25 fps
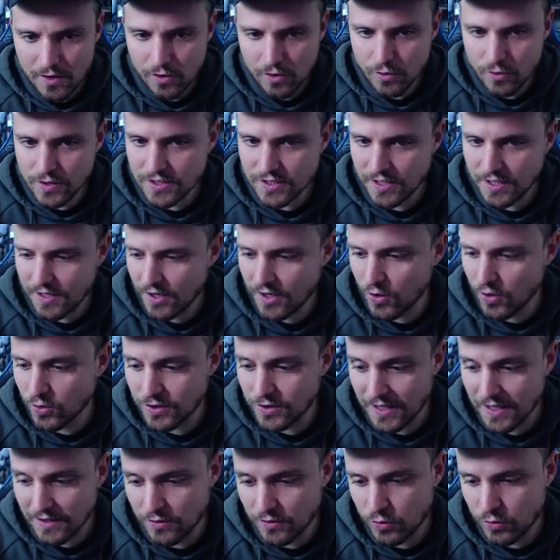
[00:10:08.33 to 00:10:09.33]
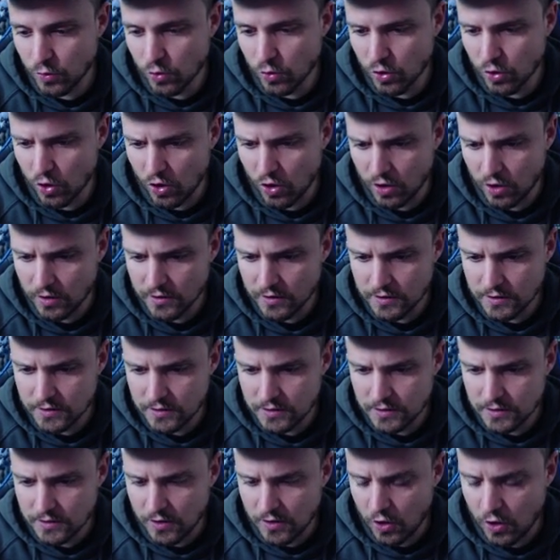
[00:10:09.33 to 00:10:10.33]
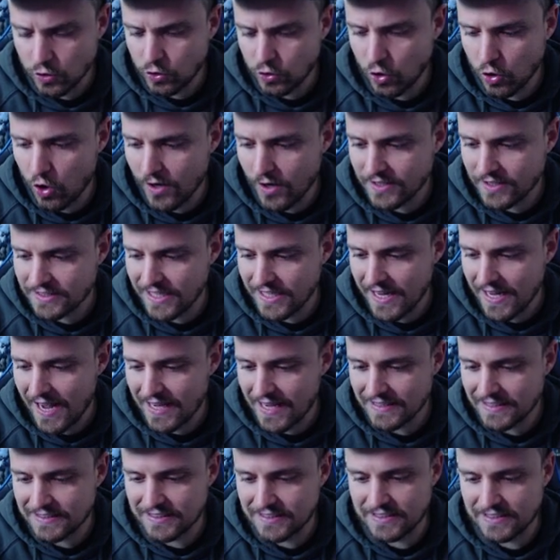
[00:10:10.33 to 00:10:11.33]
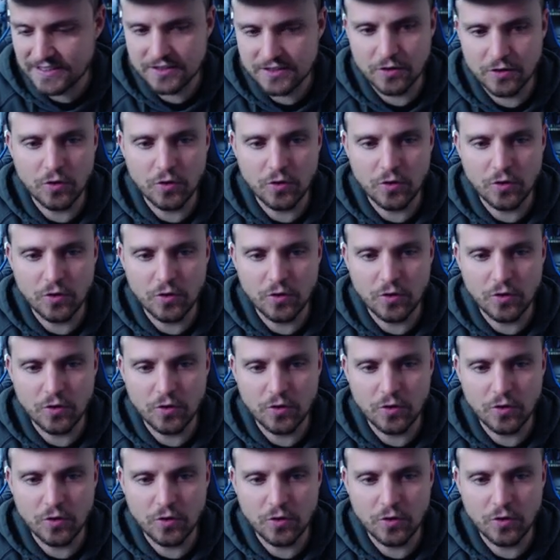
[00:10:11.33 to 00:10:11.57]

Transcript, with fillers: Luis Enrique 81, 8 gol e 6 assist,